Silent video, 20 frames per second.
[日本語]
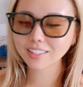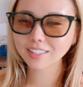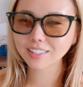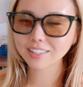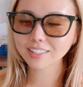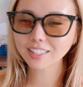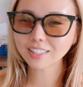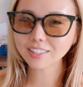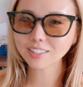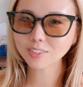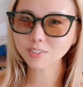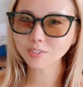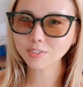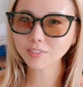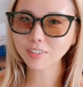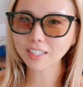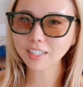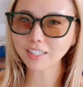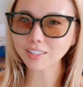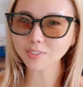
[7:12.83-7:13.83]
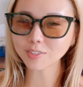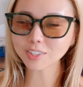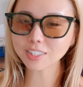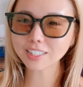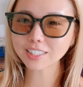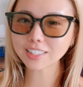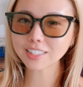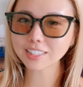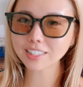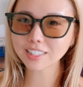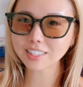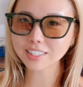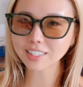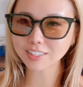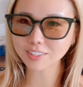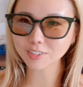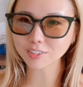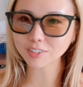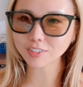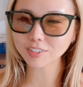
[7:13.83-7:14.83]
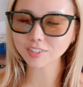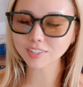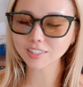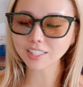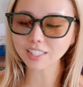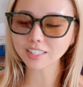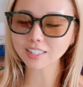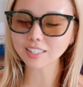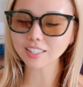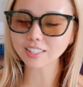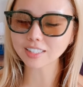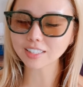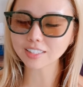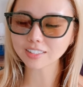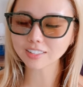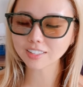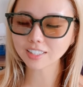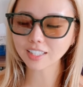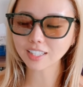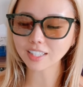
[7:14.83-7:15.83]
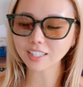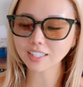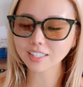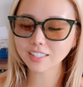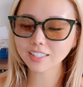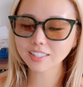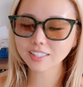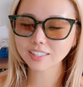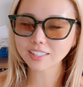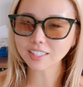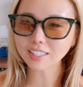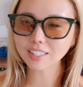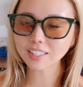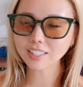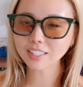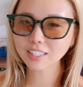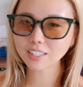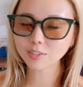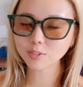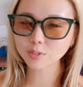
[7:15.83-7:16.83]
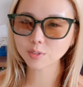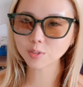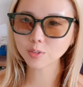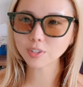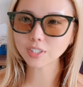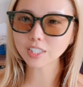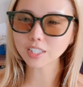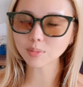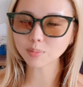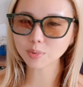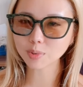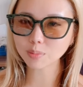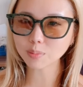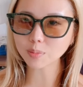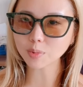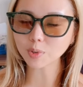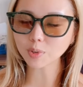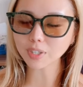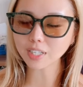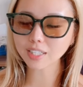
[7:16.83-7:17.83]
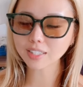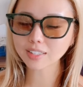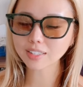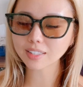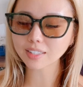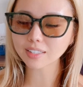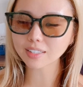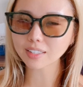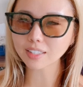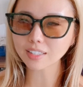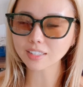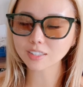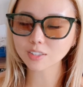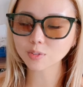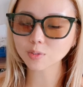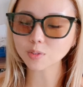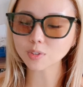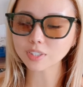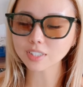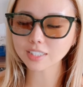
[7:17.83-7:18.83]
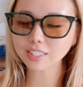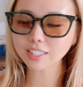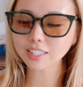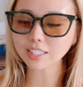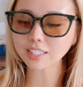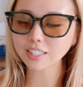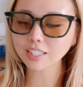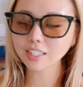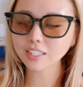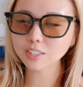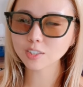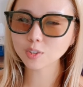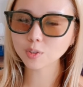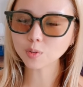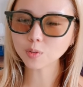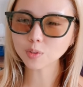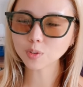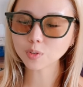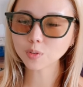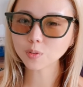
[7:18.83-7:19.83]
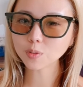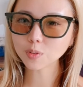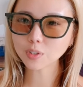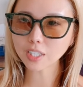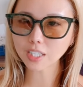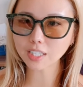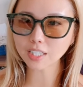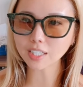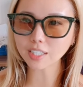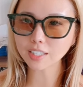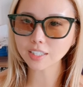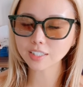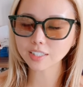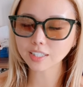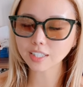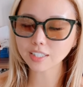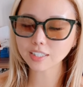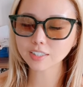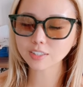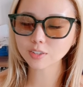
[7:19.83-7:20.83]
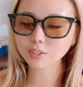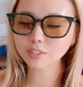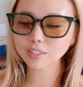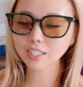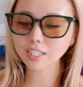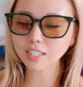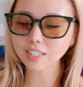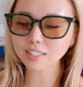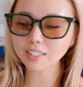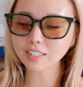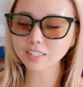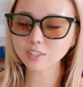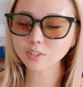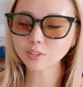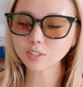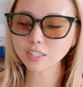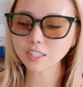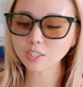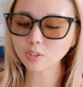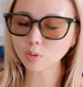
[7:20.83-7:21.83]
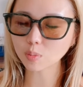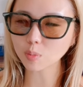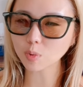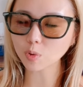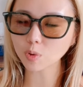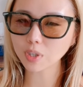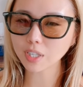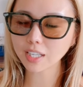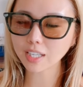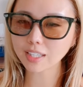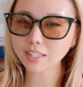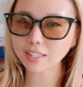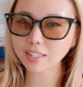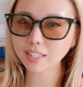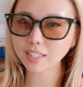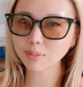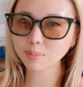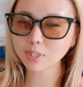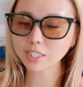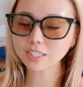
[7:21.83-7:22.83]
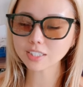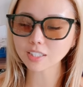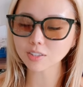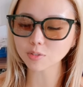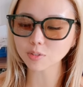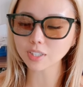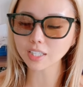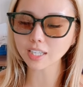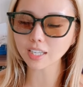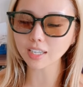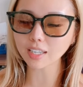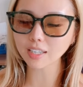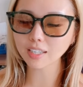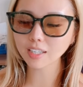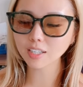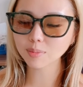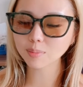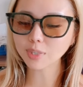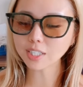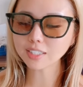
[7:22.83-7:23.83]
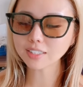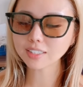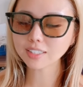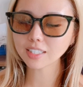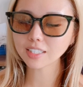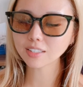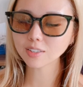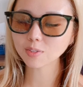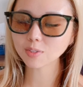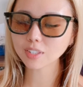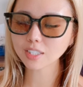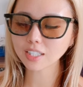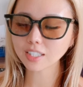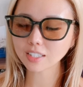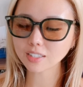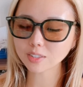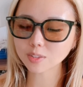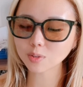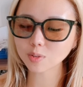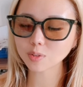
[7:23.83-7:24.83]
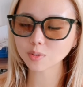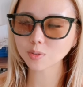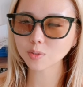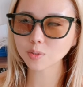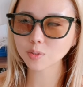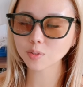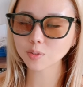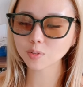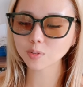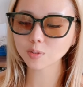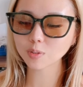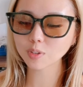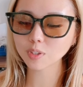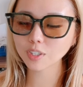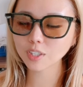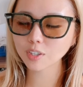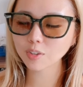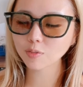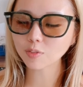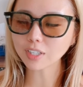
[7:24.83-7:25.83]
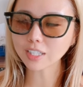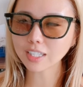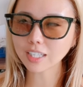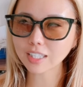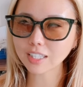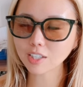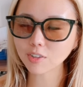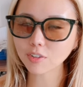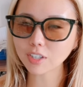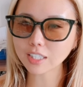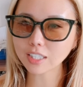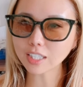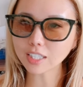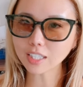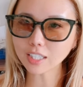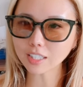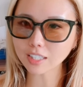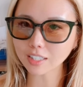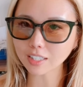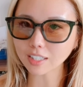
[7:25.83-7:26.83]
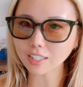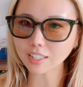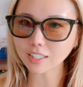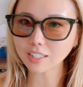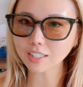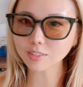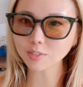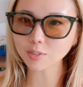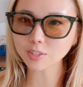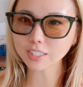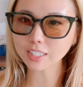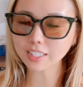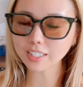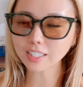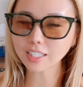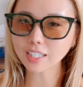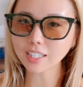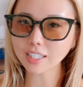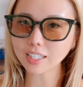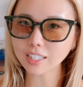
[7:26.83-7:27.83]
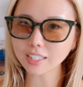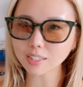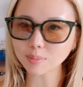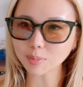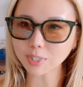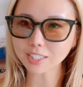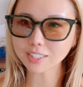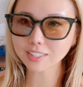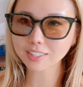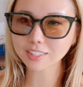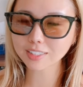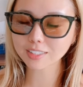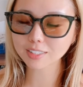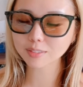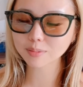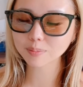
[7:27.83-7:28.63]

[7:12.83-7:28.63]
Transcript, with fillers: 前走は惜しい2着だったんですが、先に動いた分もあったでしょうし、調教後から体重が20キロも減っていましたので、万全の体調というわけではなかった可能性があります。